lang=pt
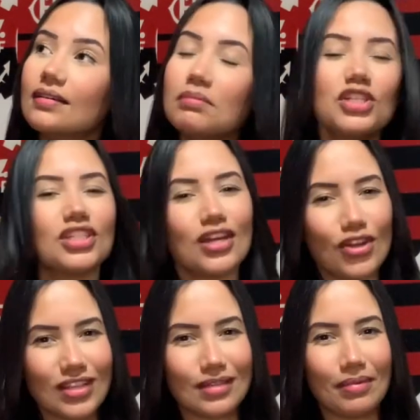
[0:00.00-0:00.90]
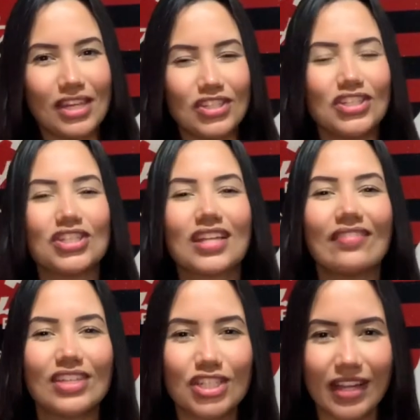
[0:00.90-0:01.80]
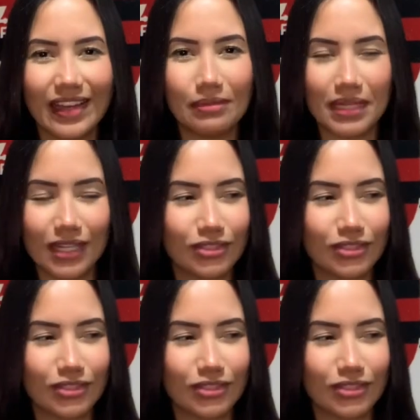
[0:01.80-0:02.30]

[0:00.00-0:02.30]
misteriosamente estava descalibrado.